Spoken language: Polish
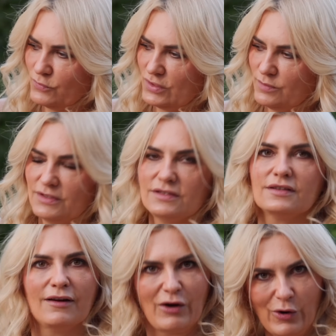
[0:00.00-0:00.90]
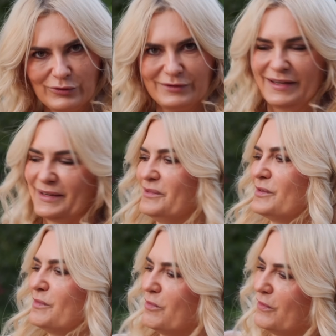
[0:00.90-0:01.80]
musi być oddech,
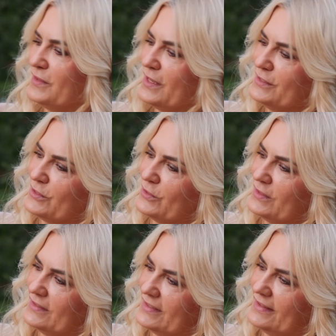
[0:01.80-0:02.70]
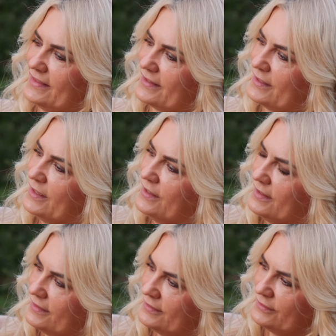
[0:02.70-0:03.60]
żeby było widać, że to jest jednak
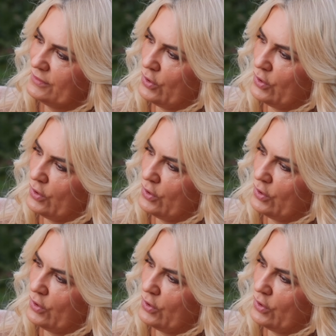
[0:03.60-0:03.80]
e,